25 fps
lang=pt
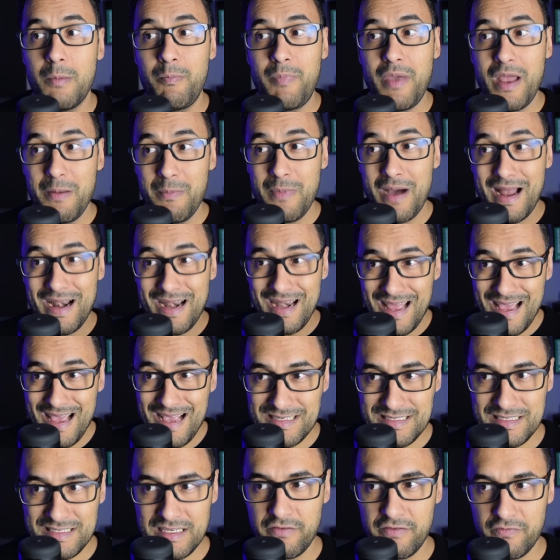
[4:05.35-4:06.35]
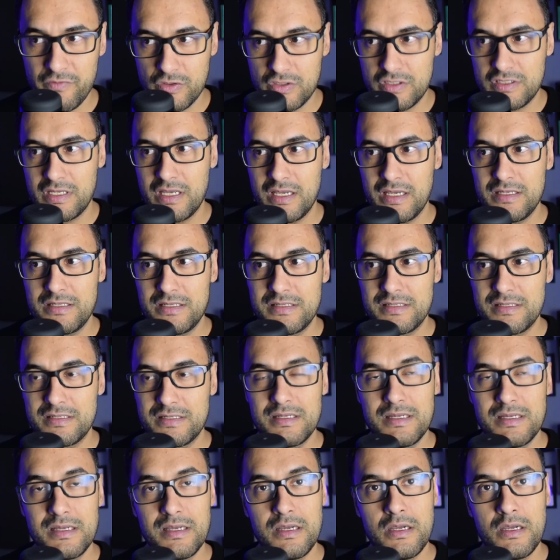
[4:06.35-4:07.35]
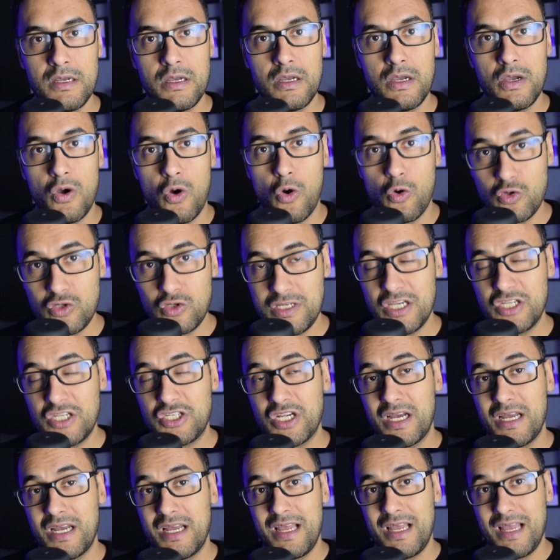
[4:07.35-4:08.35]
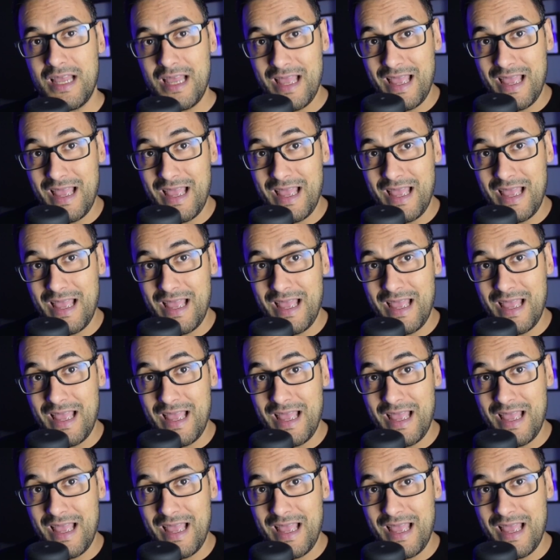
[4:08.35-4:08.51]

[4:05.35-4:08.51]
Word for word: permaneça em vocês. Ou seja,